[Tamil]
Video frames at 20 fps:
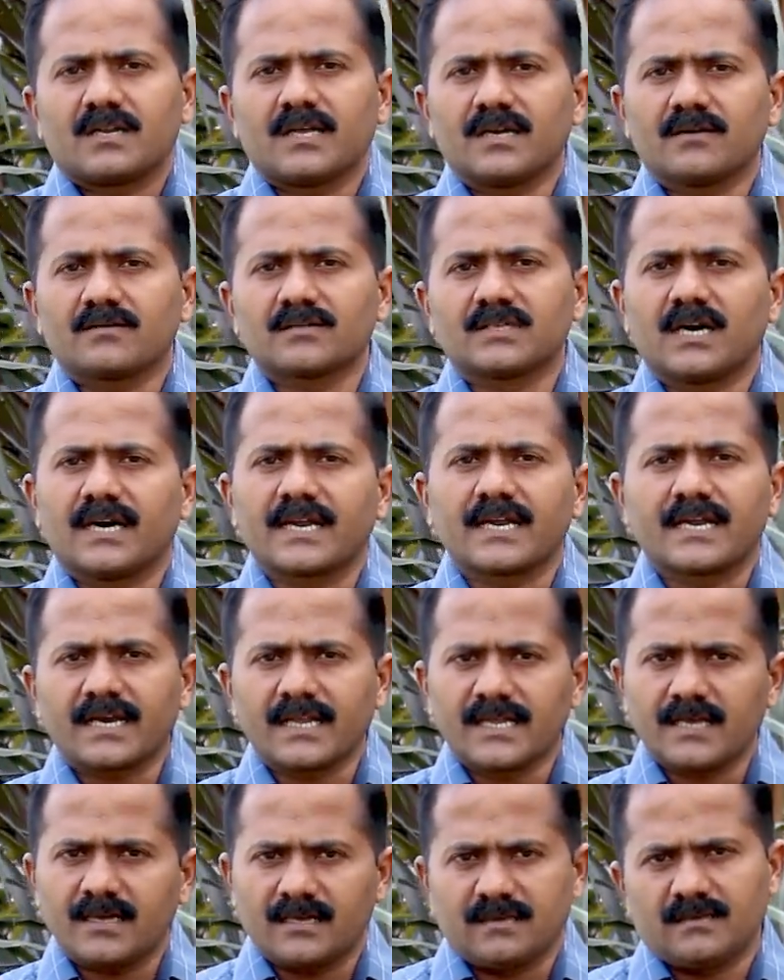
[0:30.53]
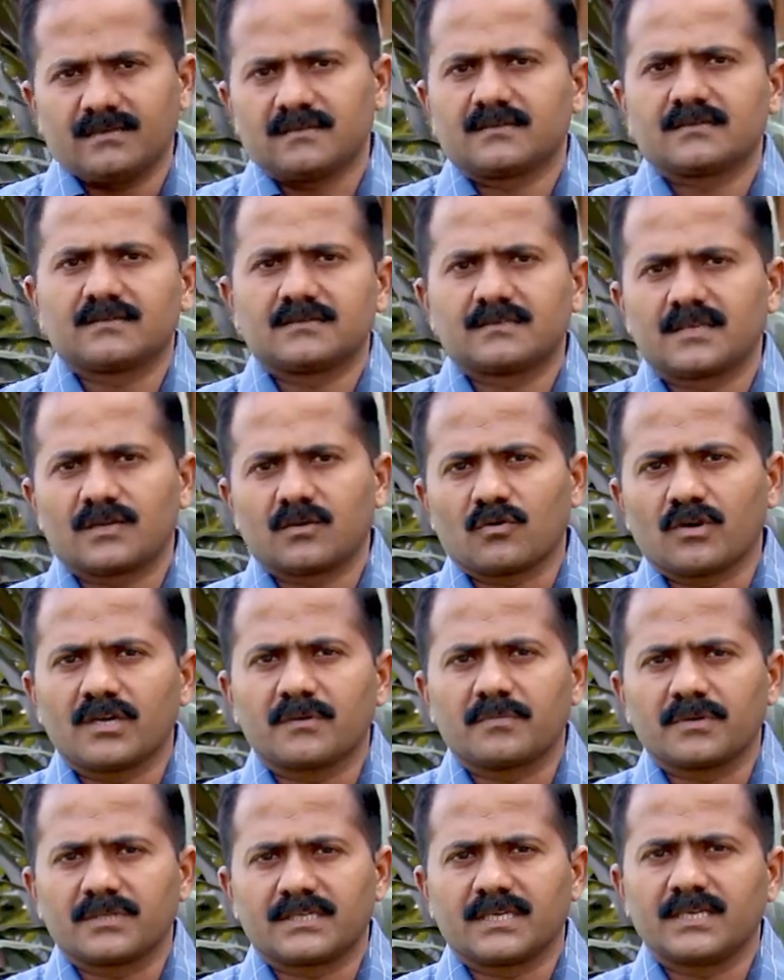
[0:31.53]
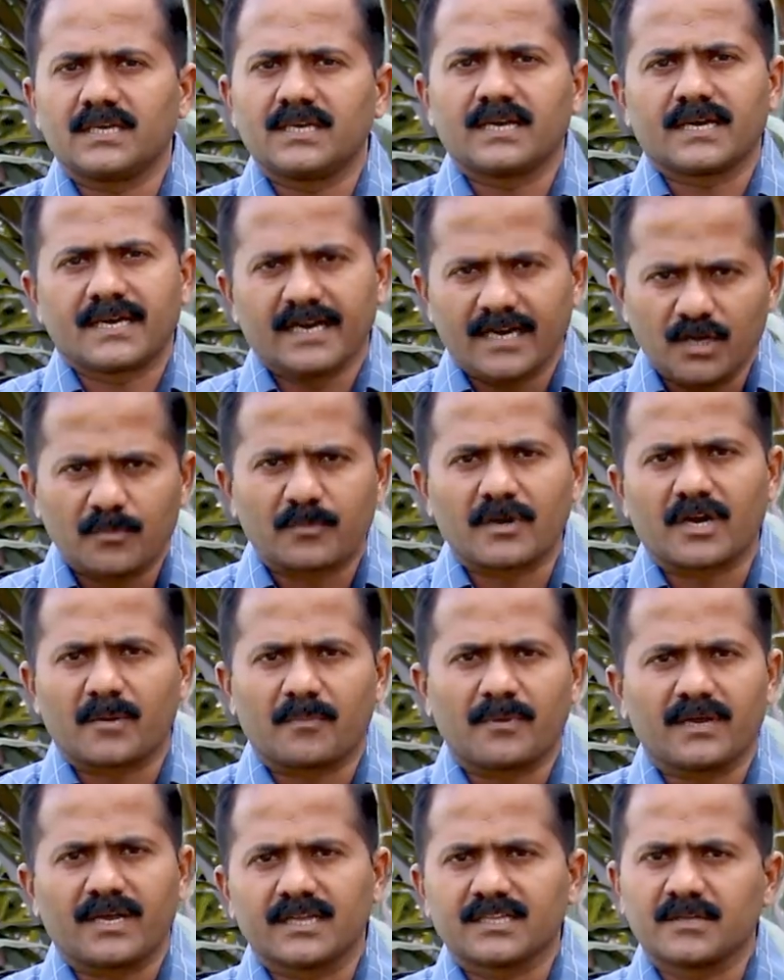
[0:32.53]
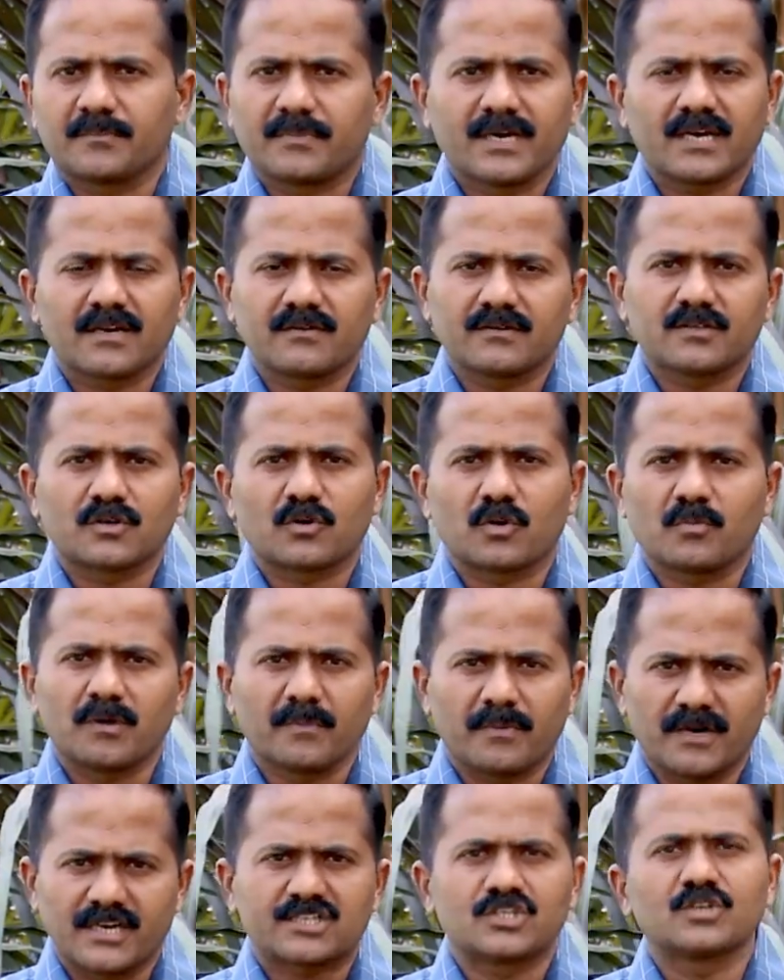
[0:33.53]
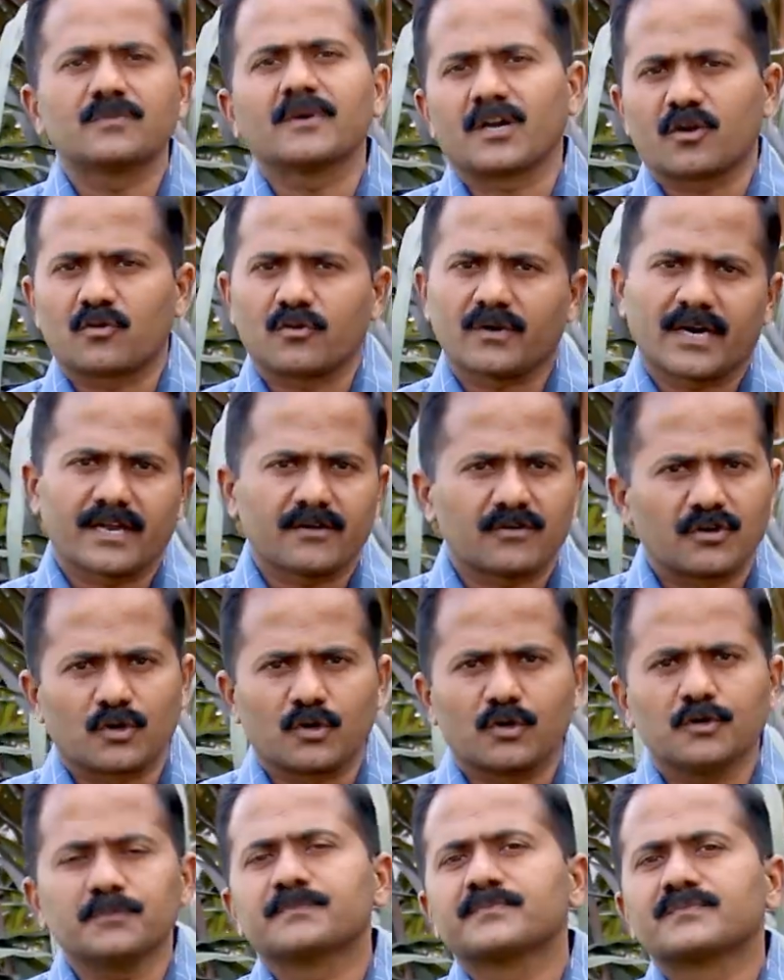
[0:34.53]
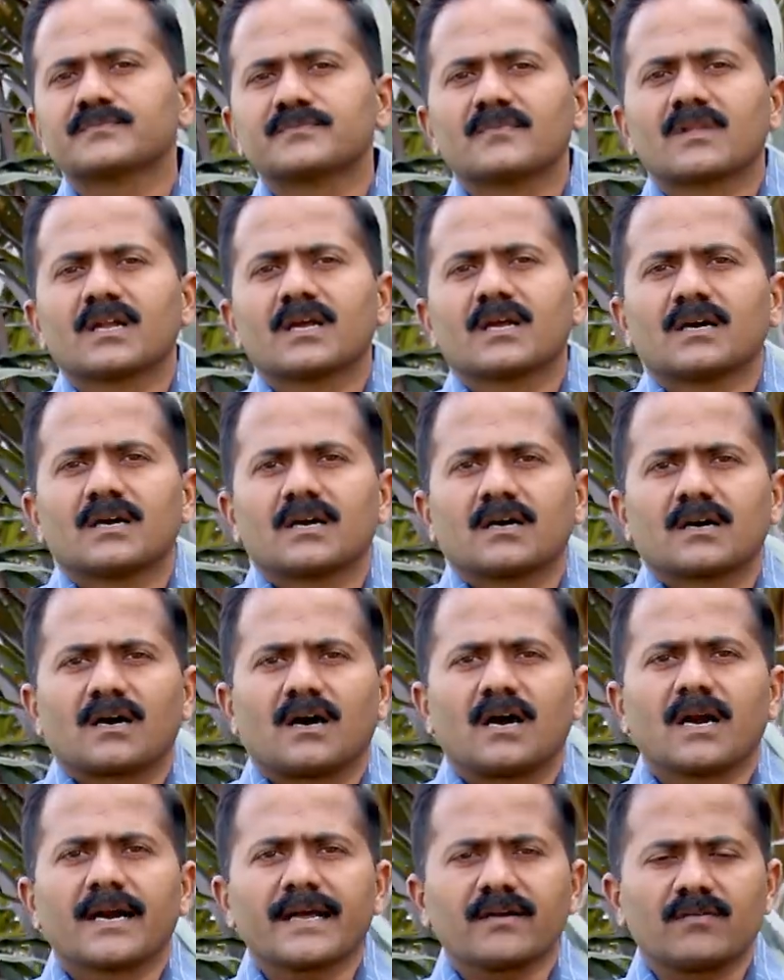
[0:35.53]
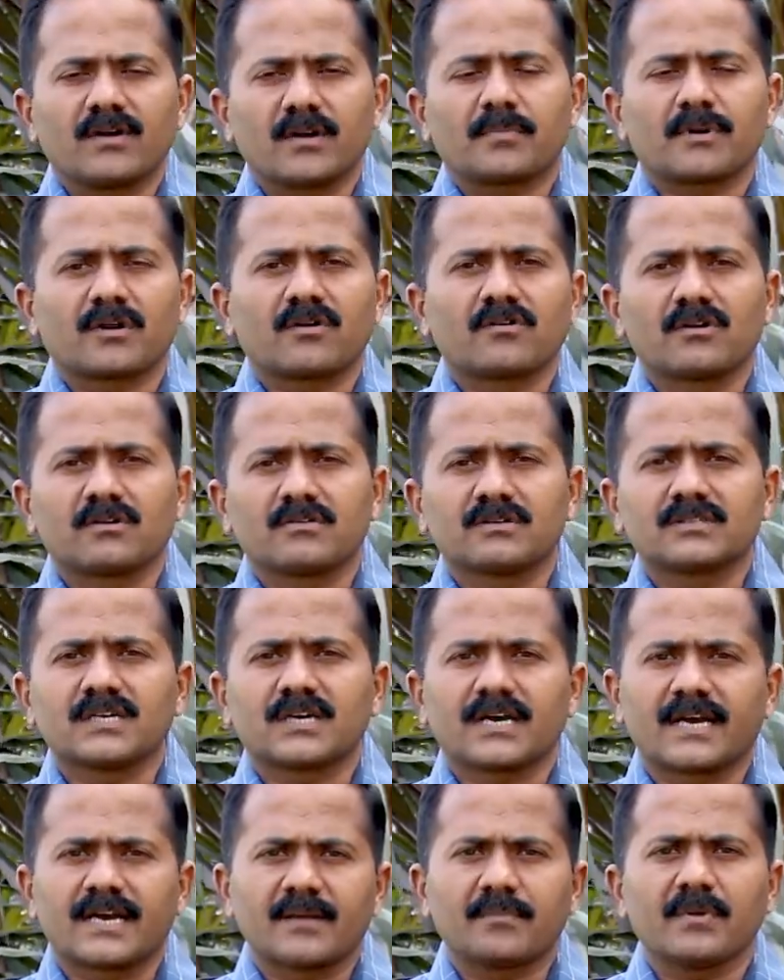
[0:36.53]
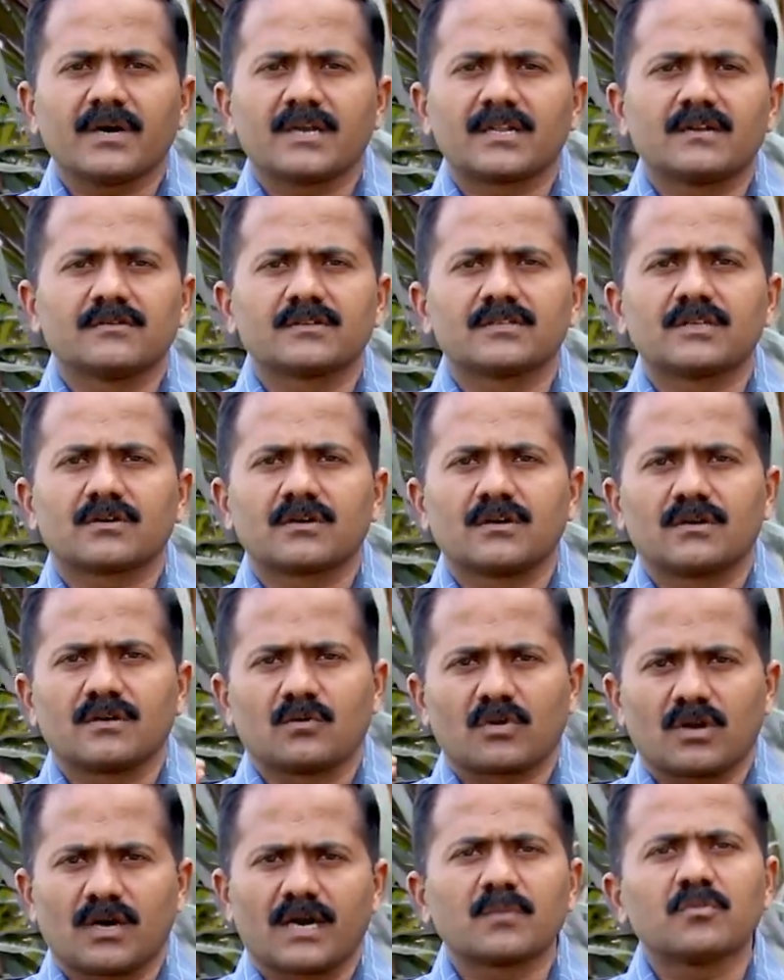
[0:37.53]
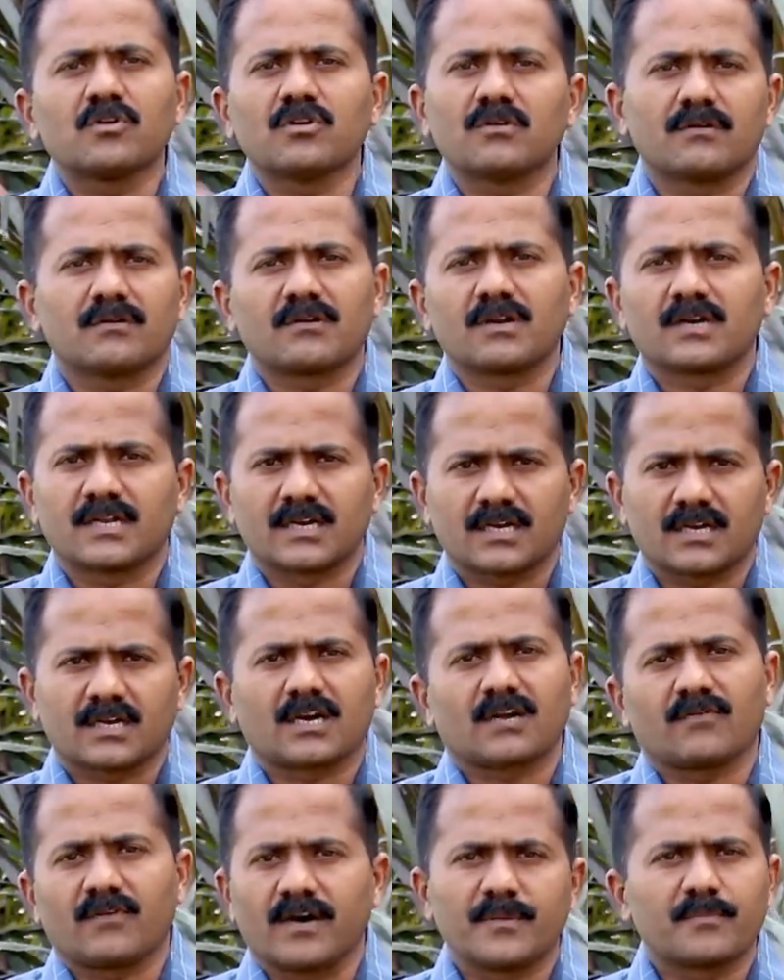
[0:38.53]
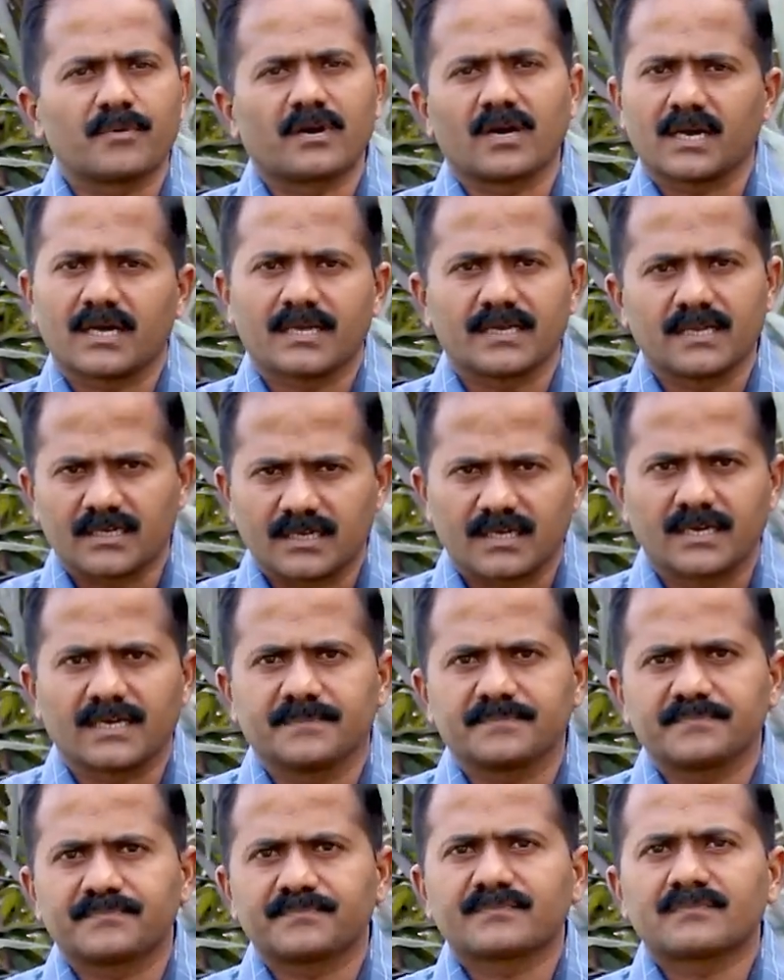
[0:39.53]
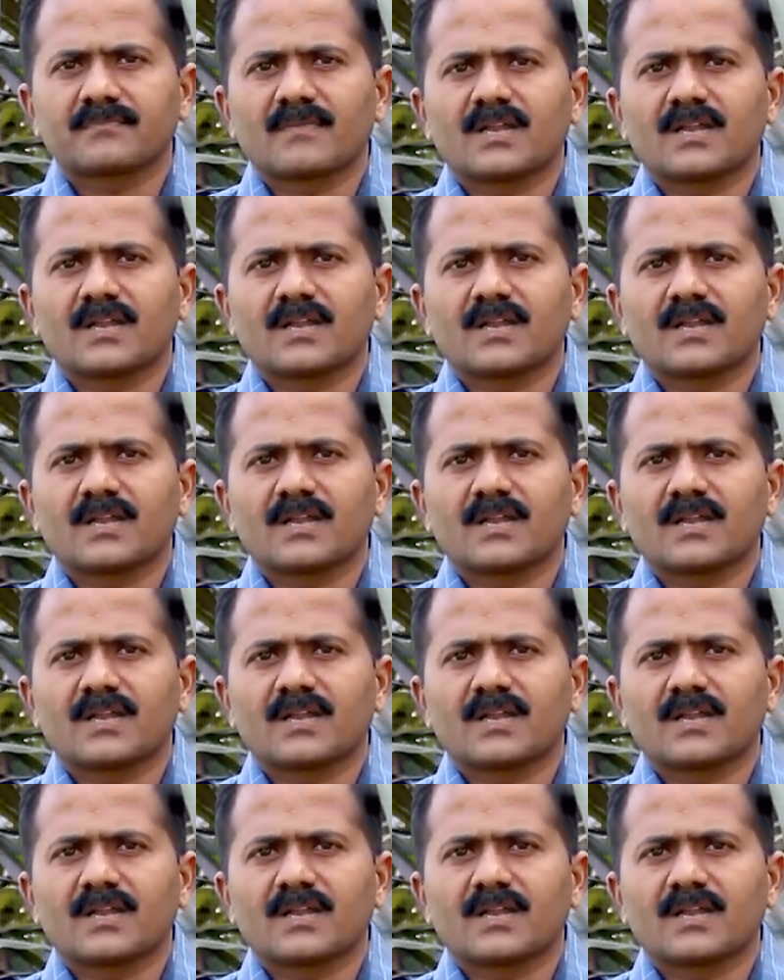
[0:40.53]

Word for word: நீங்கள் வந்து அடிக்கடி இந்த நோயை பற்றி கேள்விப்பட்டிருப்பீங்க அந்த பேர் வந்து ரொம்ப பரிச்சயமாக இருக்கும் அனைவருக்கும் காண்டை வளர்ப்புறவங்களுக்கு வந்து கண்டிப்பாக இதில் வந்து ஒரு அனுபவம் அவங்களுக்கு இருக்கிறக்கான வாய்ப்புகள்லாம் இருக்குங்க